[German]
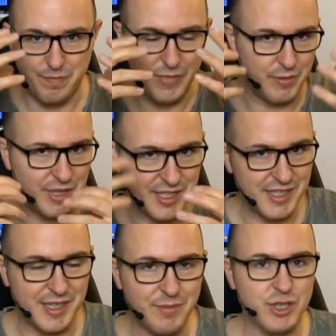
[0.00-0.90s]
über das
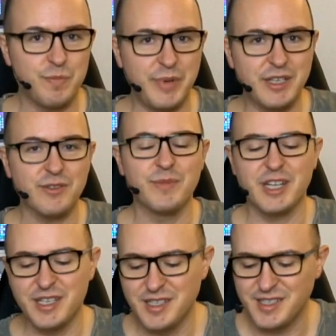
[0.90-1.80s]
gesamte Spektrum der
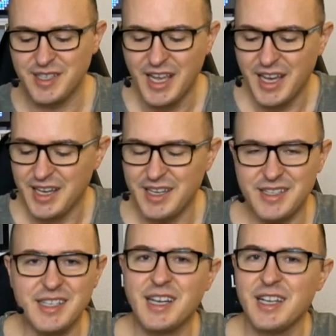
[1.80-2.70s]
Linsen. Äh,
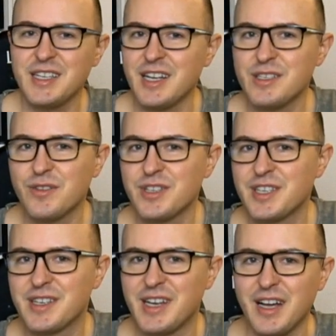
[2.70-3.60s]
das kann ich alles noch
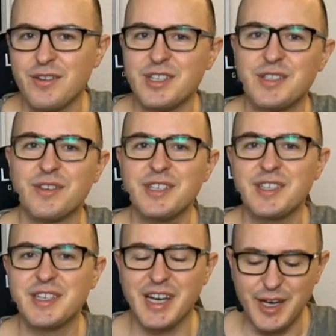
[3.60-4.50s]
nicht, gar noch nicht so
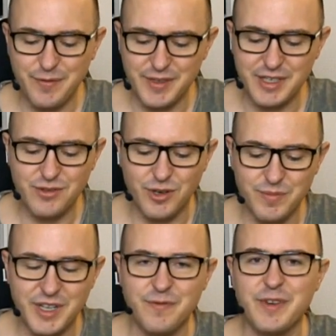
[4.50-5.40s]
richtig greifen. Das
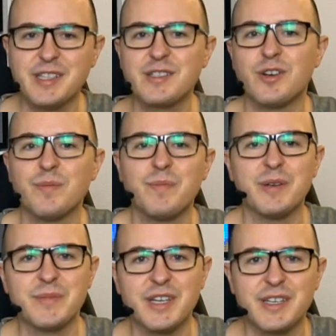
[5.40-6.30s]
kommt dann, wenn es kommt, bei
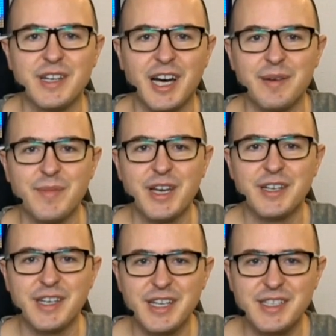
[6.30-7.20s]
mir in einem
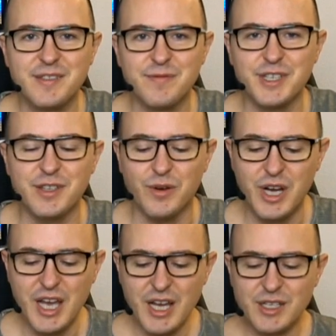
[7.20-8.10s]
nächsten Video.
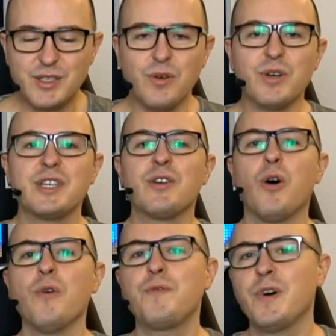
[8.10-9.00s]
So, ich
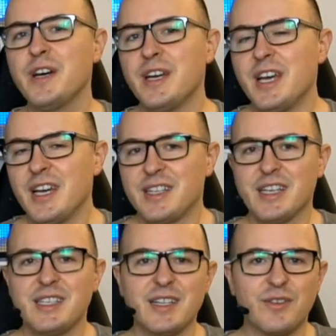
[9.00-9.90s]
hoffe,
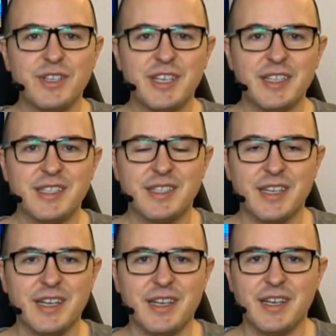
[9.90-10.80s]
das hat euch jetzt
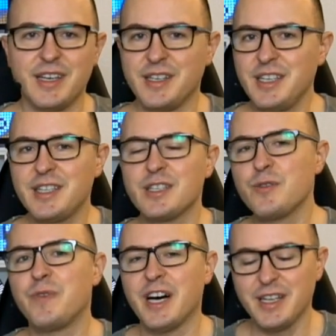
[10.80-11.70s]
äh, nicht dazu
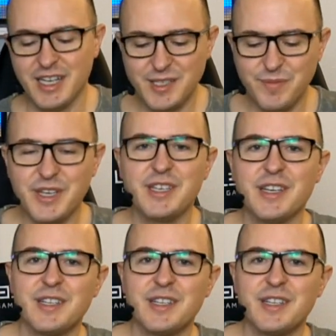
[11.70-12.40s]
veranlasst, mir hier